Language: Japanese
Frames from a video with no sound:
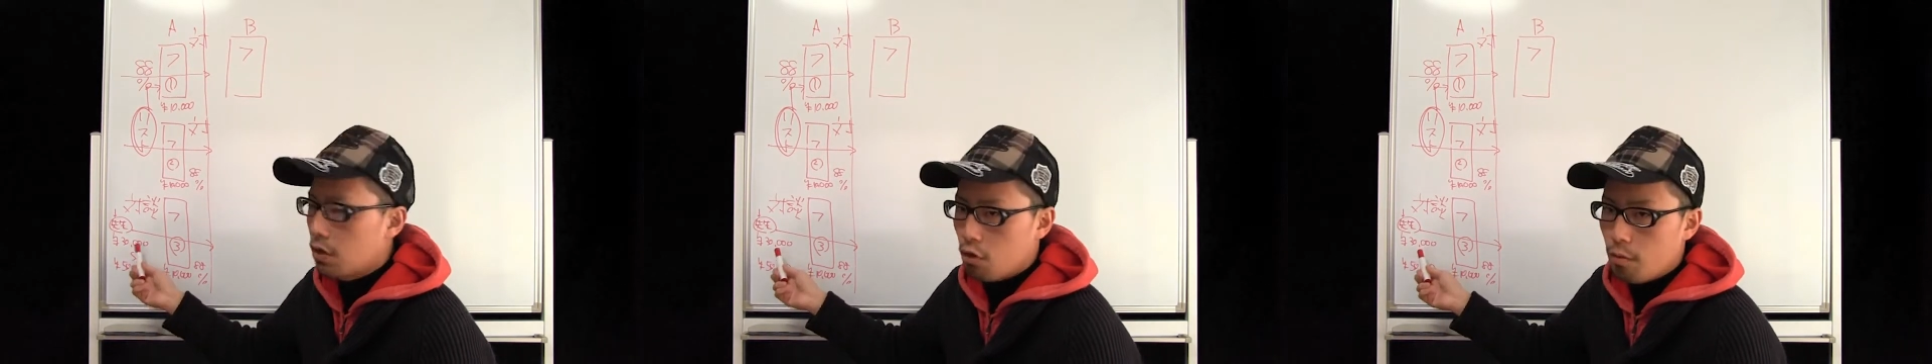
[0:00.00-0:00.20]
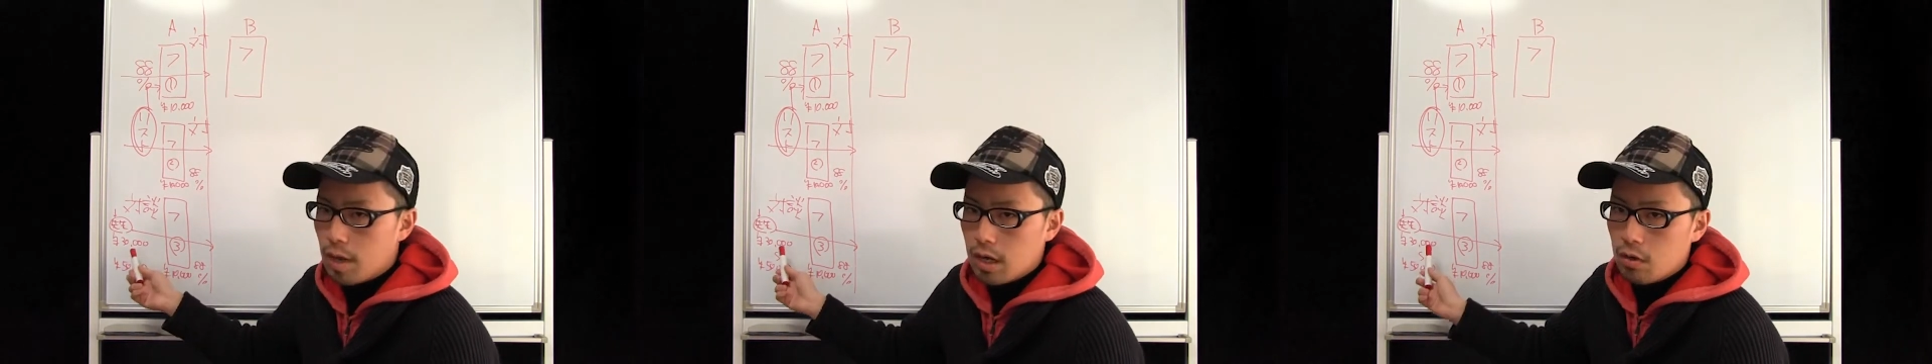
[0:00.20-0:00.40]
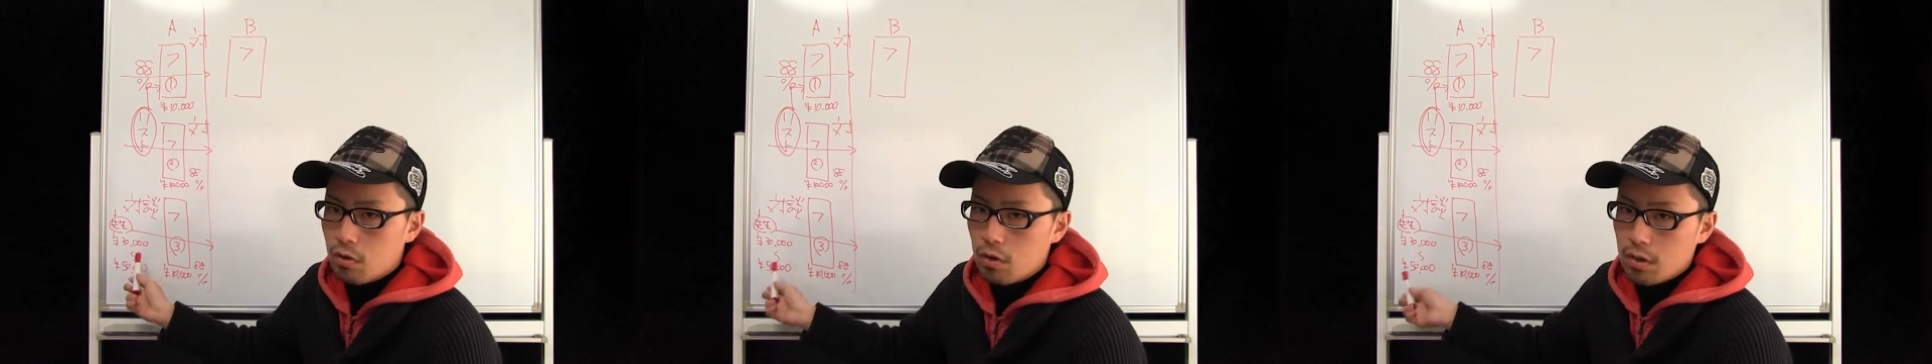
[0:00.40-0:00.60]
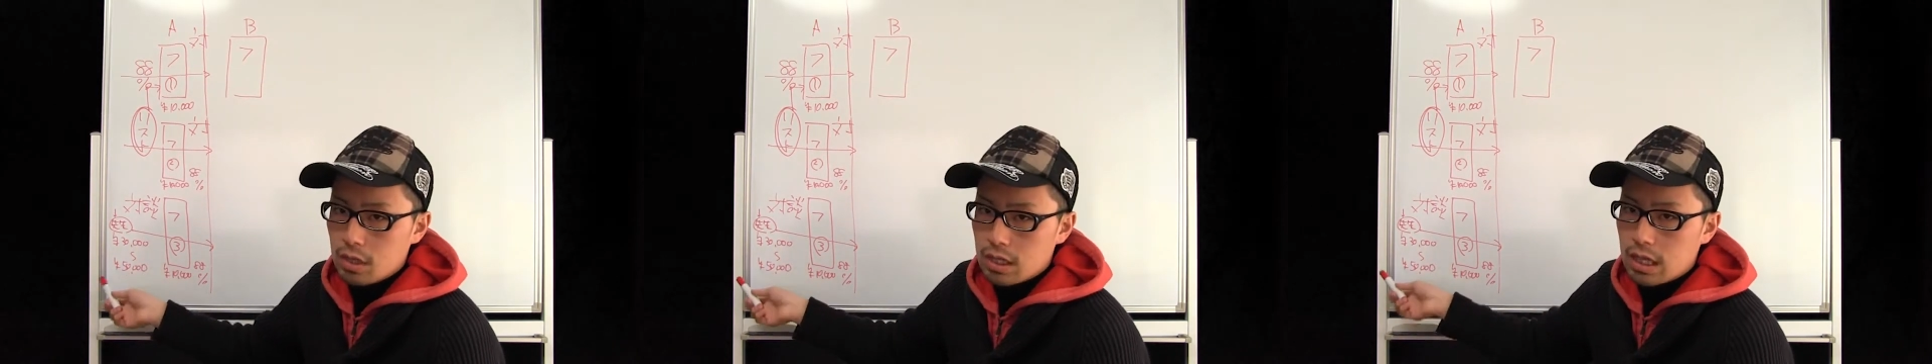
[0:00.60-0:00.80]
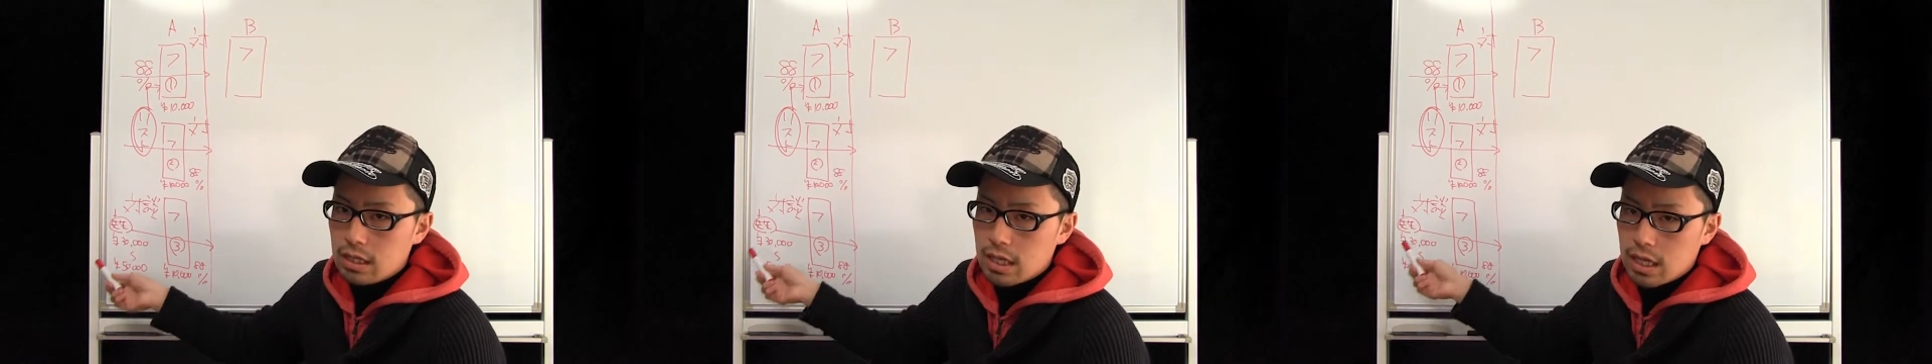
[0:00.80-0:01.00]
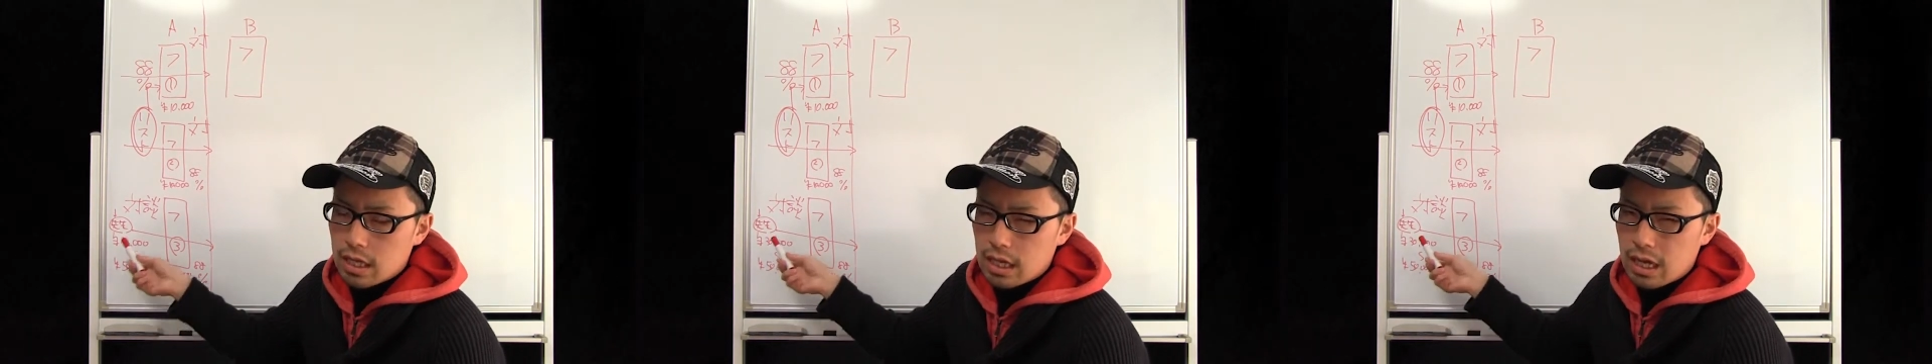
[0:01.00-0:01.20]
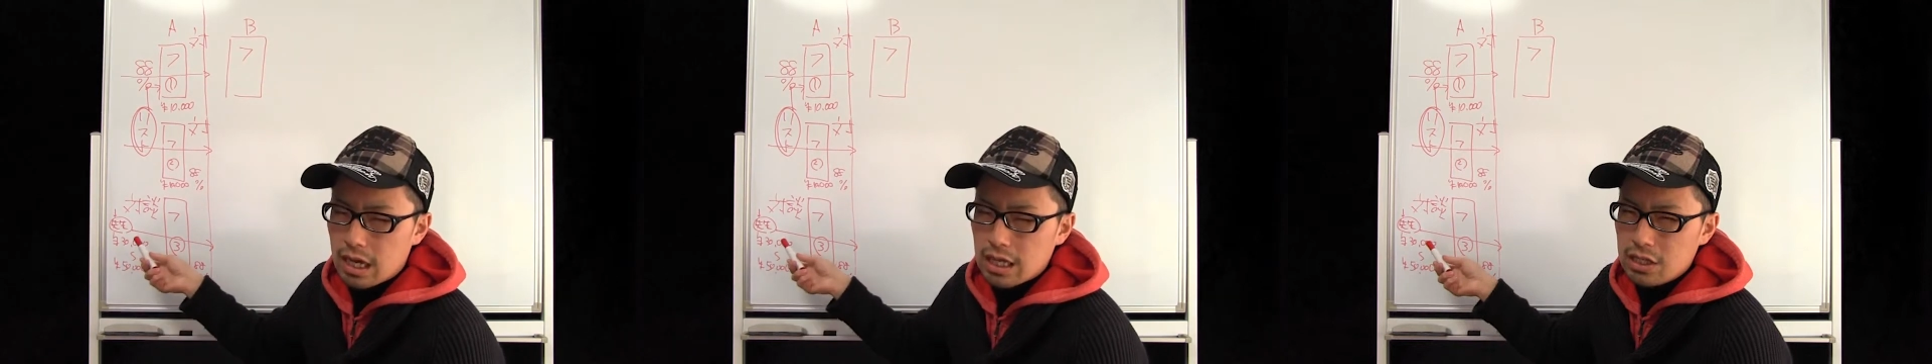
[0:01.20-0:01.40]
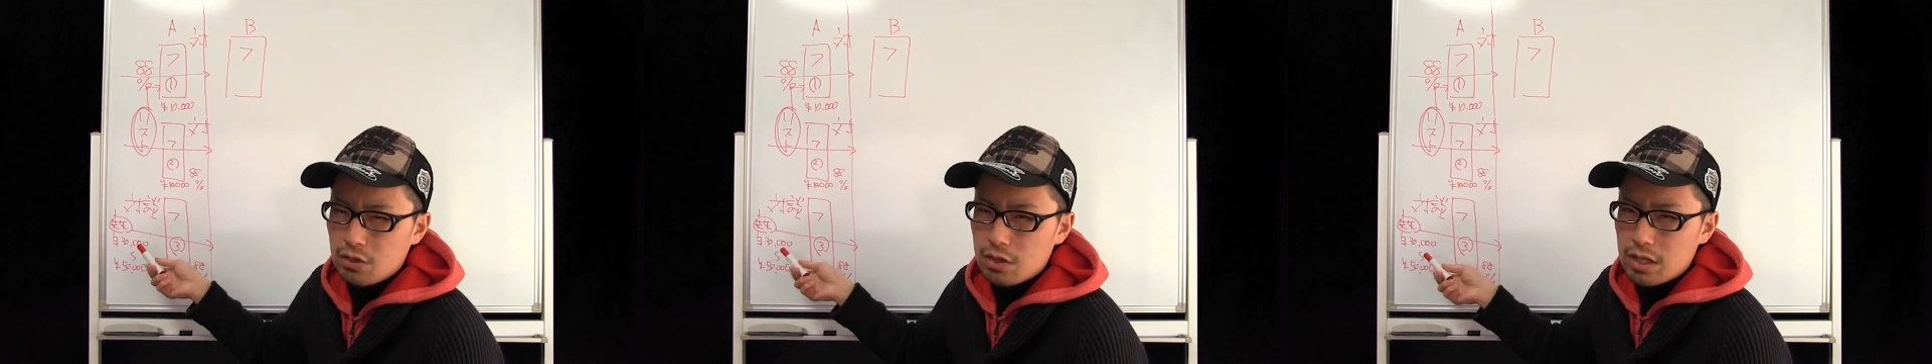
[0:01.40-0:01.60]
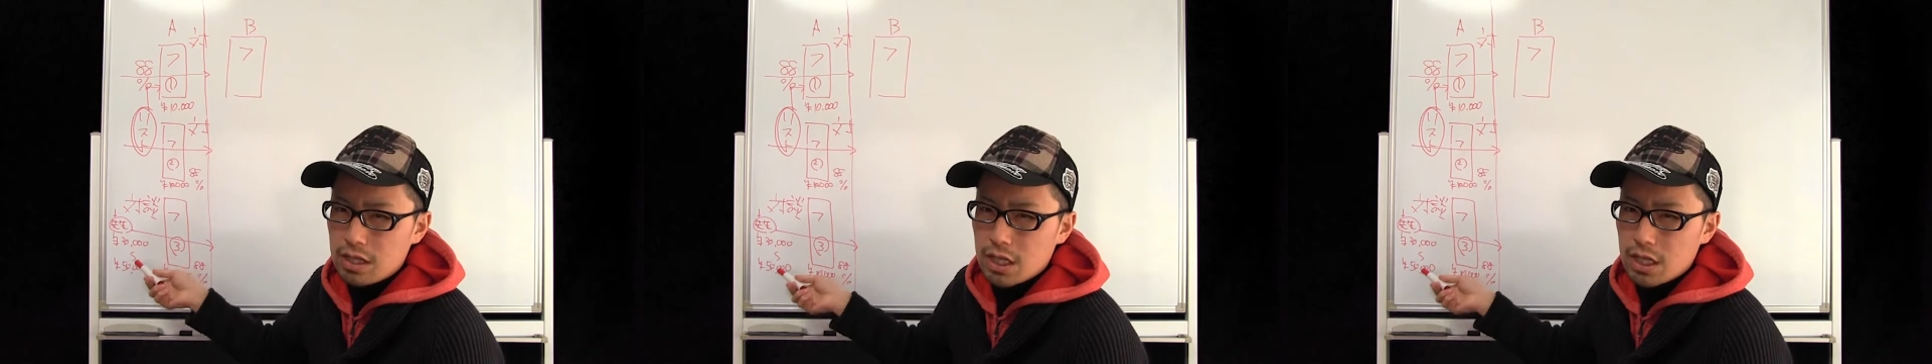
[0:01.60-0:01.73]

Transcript: ら5万、この値段で買い取